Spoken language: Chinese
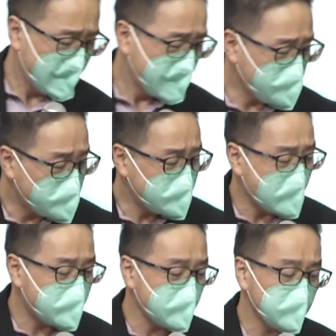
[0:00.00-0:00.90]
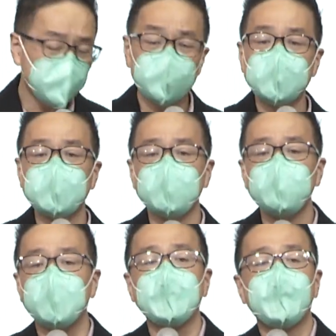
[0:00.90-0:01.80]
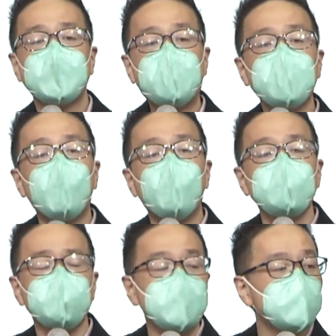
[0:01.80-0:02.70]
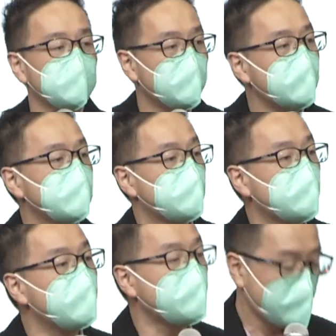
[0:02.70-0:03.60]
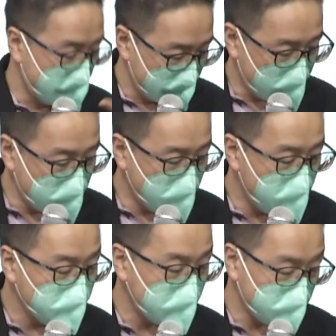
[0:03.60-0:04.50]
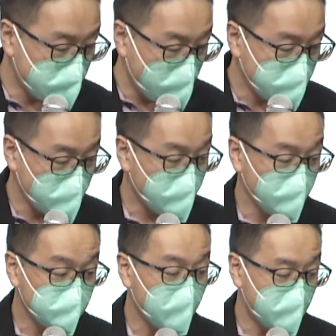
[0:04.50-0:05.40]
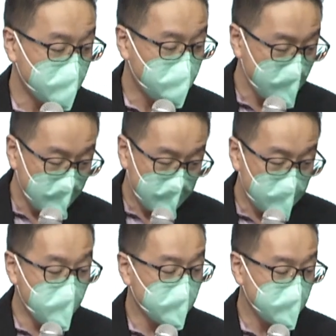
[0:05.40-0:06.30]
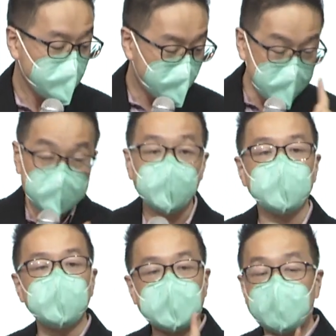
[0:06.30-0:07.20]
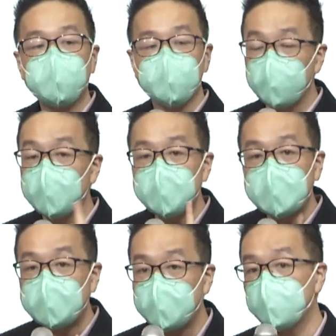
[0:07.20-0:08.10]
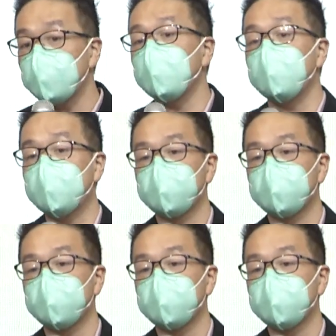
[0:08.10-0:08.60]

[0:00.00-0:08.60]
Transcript: 就是在这个的世界上面，他们要活出一个什么样子的生命？给你六点，他们需要活出来的。六个，第一个要给他们有一个毅力的生命，